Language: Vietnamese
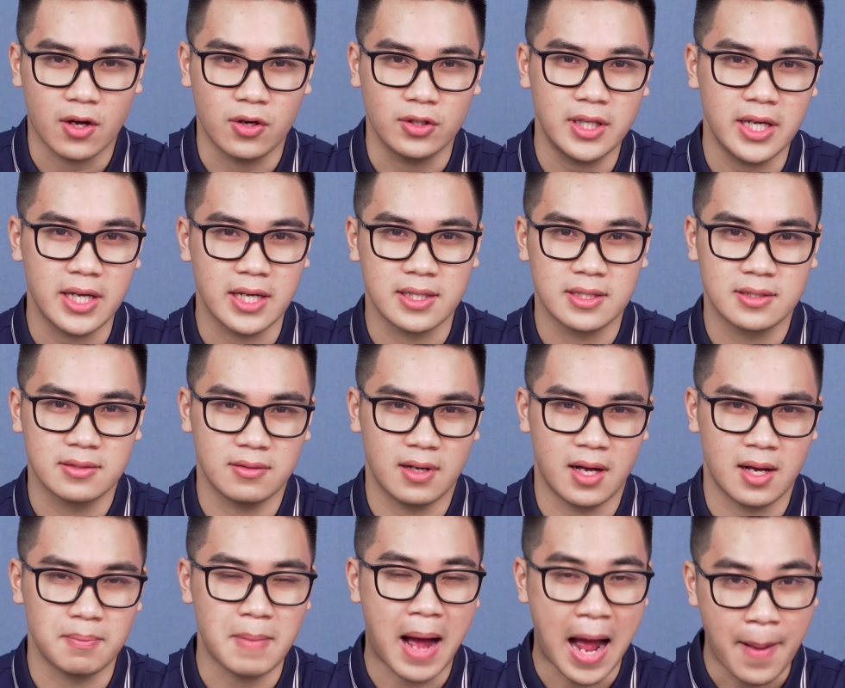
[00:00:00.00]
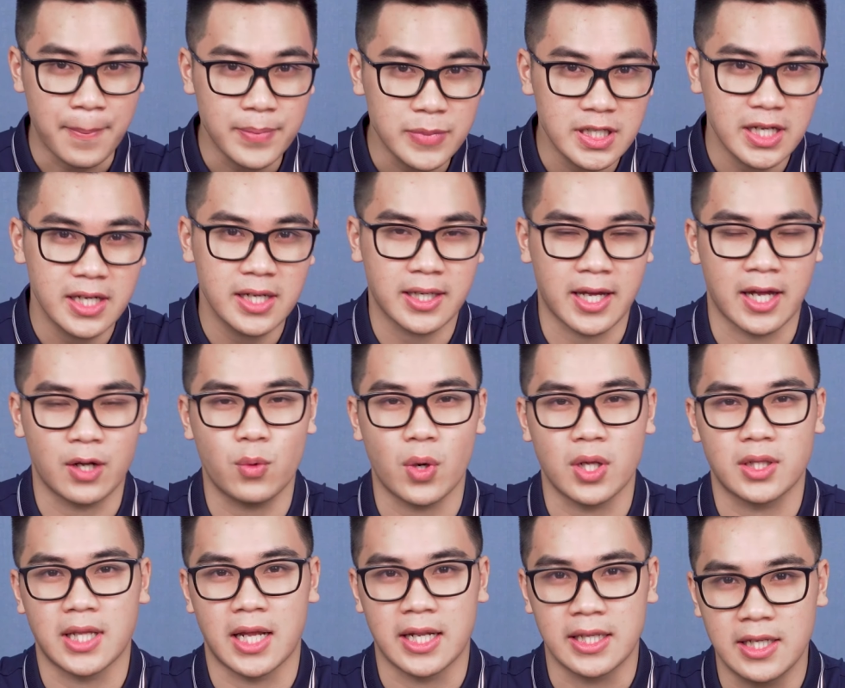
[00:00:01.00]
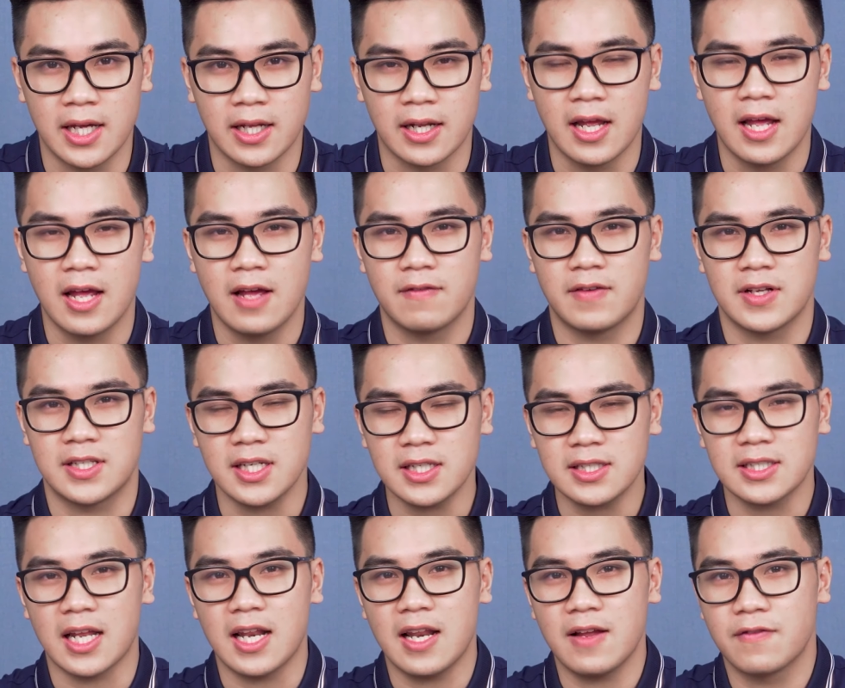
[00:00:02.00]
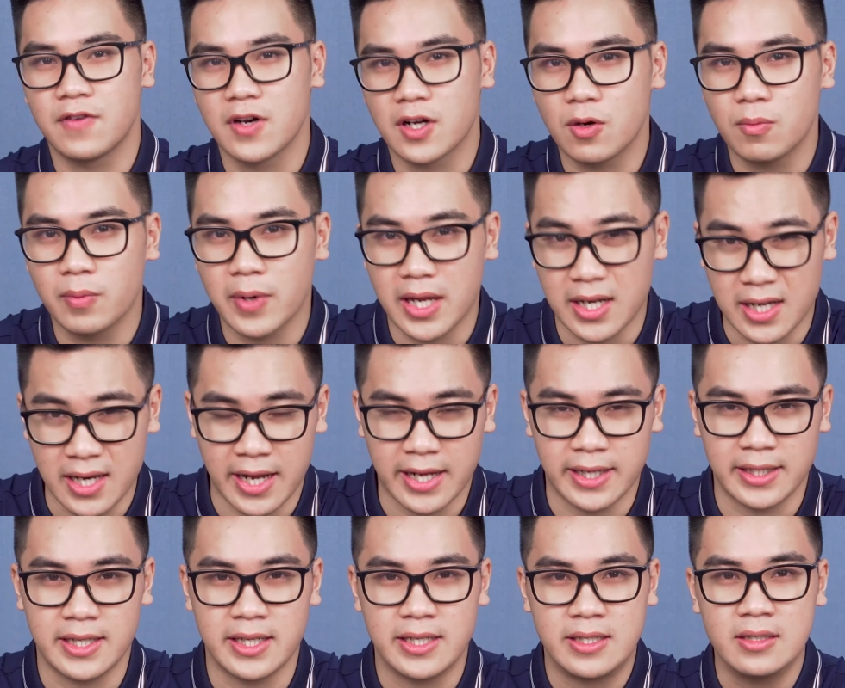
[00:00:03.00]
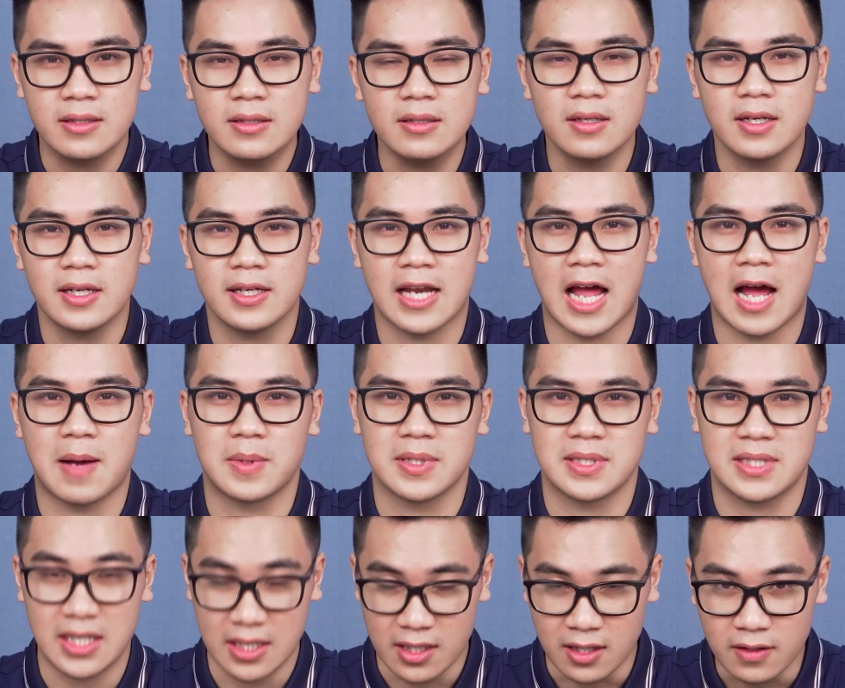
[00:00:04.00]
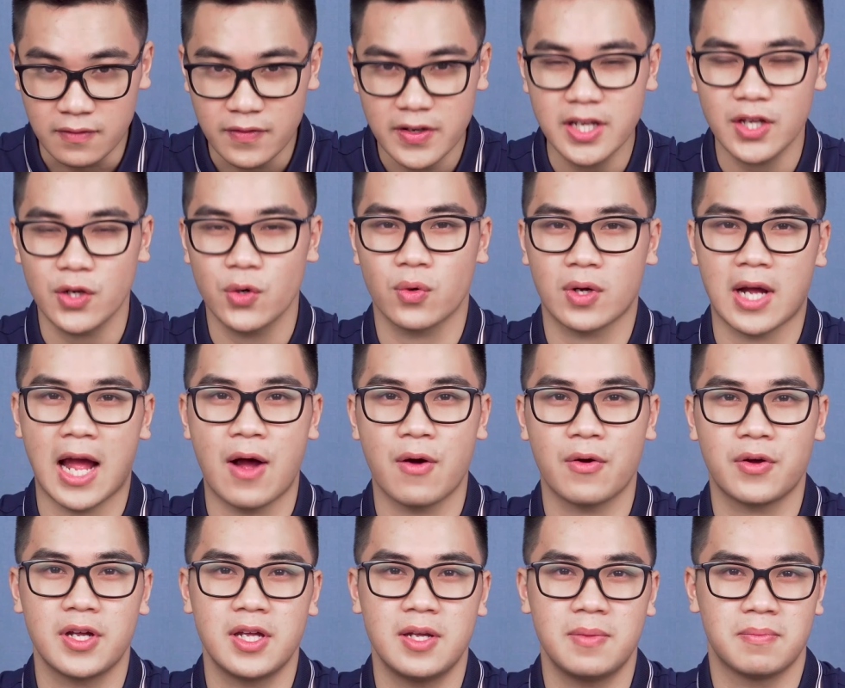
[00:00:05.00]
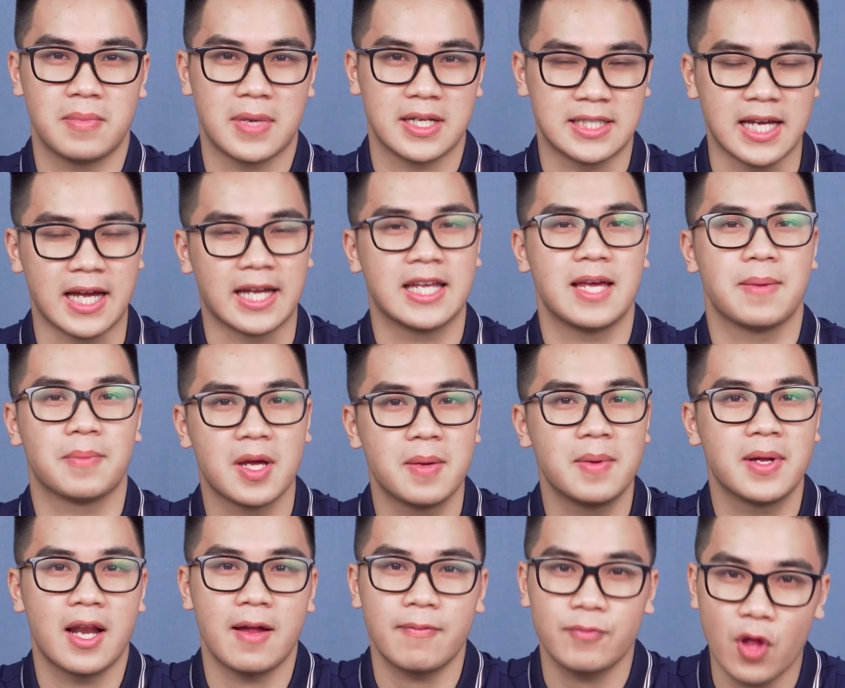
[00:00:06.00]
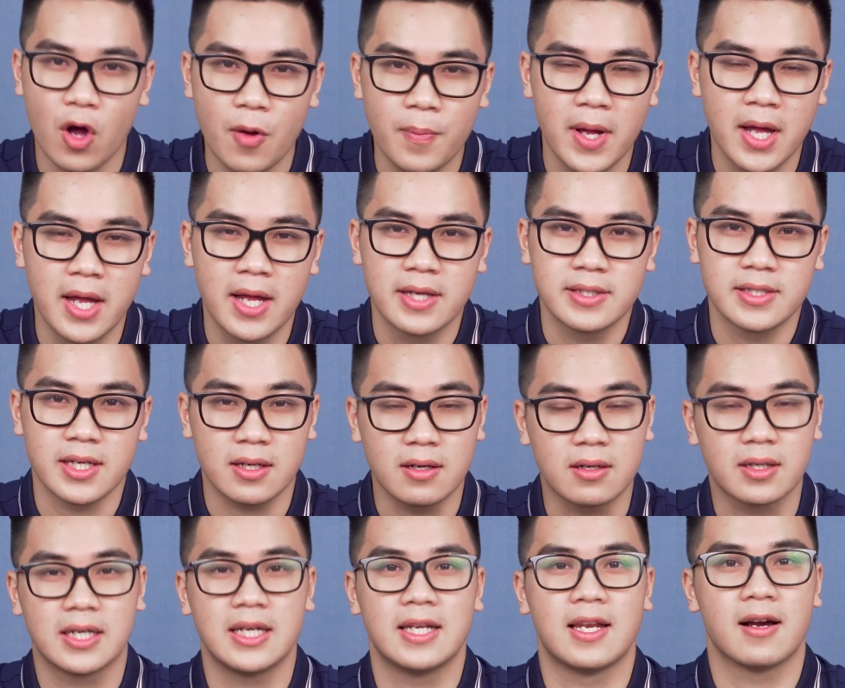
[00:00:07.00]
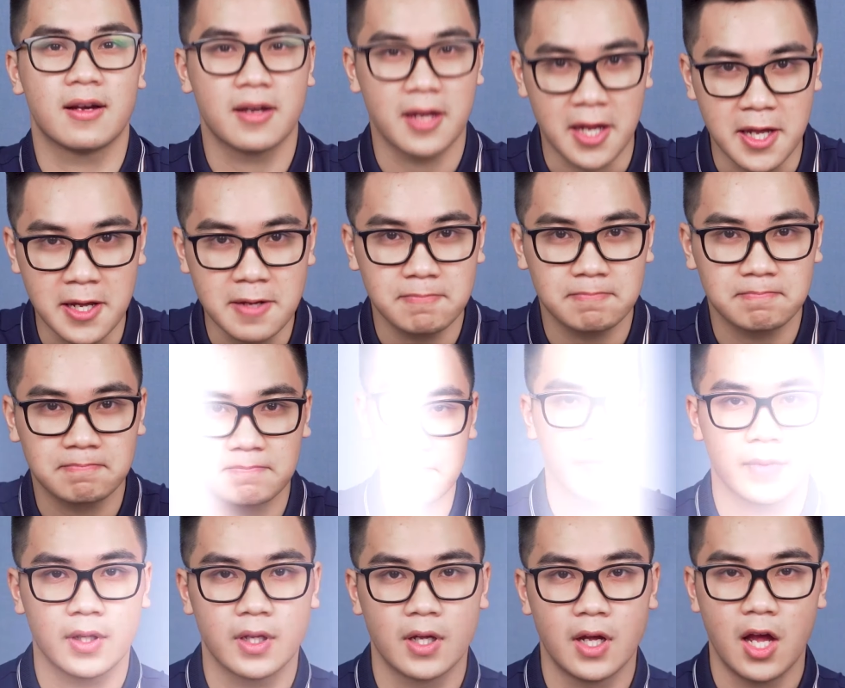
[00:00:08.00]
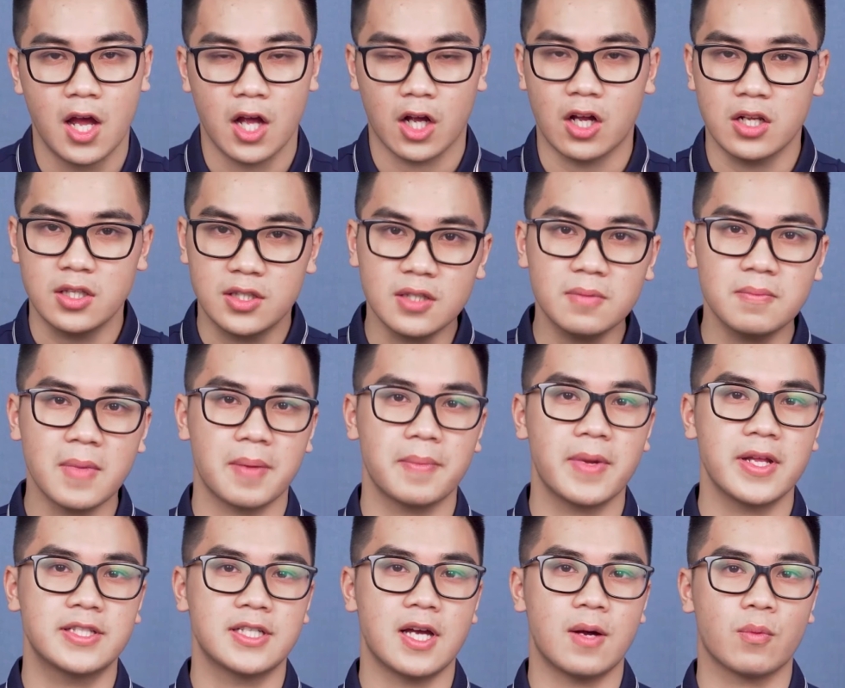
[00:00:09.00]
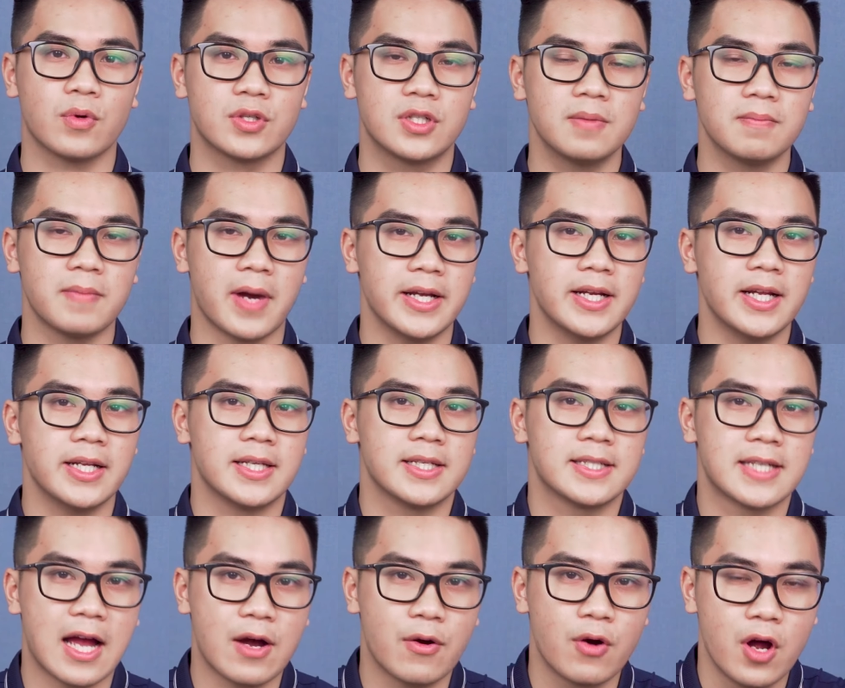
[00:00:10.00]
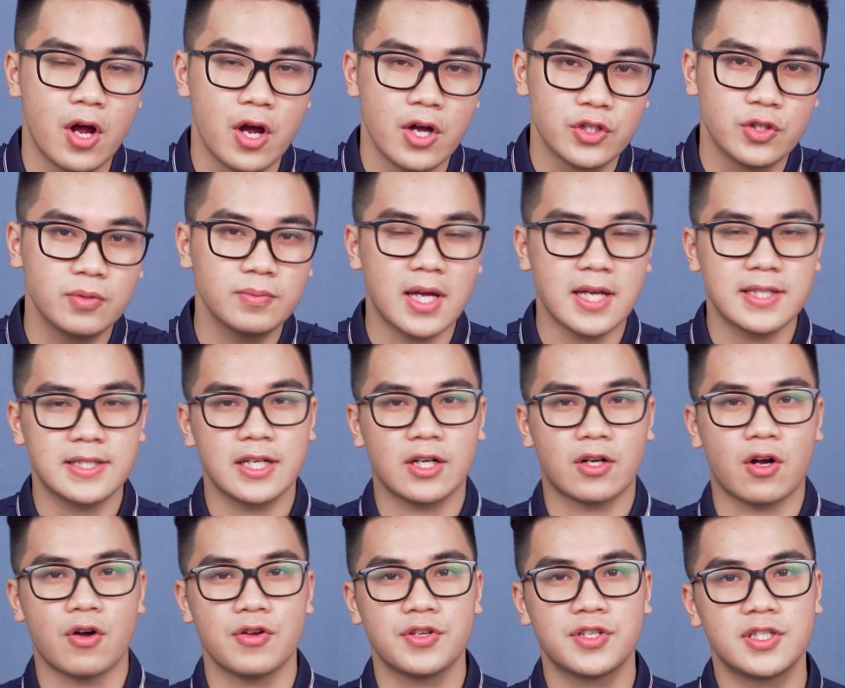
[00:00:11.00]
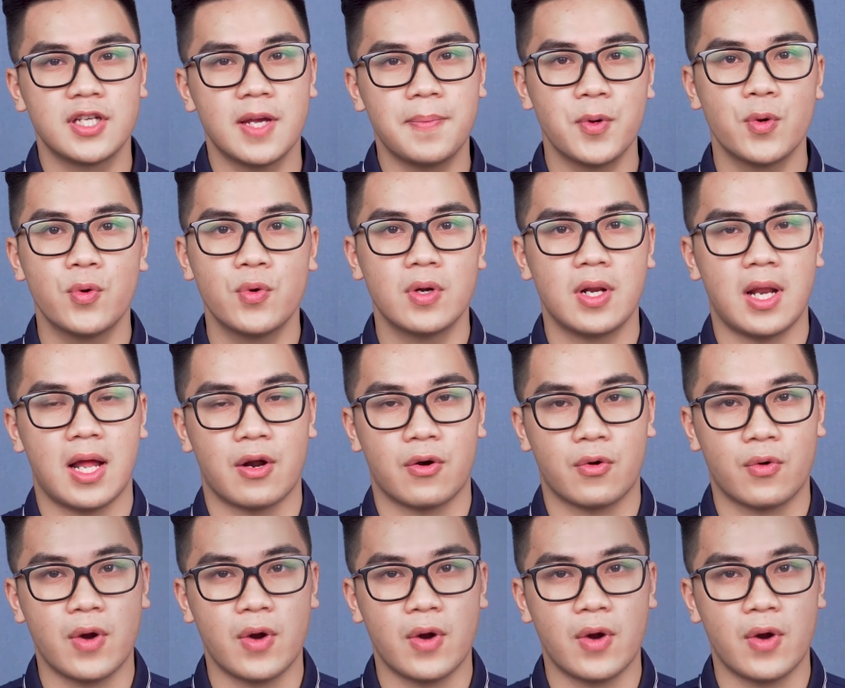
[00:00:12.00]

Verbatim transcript: có thể à, bám trên cái cánh quạt tản nhiệt và chắc chắn là với công nghệ này thì những người nào mà dị ứng với nhiệt độ cao khi mà trải nghiệm gaming laptop sẽ cực kỳ là nghỉ còn sức mạnh bên trong của chiếc máy này thì sao? Chúng ta sẽ có CPU là